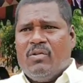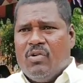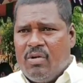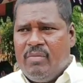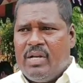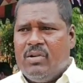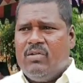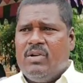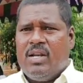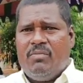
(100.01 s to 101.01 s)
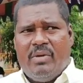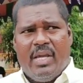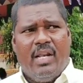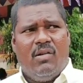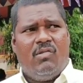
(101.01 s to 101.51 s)
గవర్నమెంట్ వాళ్ళు ఉన్నారు
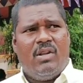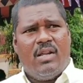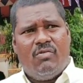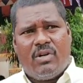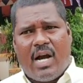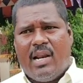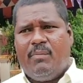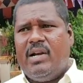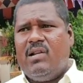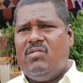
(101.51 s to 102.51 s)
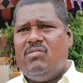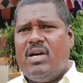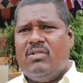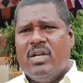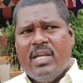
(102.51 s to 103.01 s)
మేయర్లు ఉన్నారు కార్పొరేటర్లు
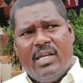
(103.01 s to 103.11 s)
ఉన్నారు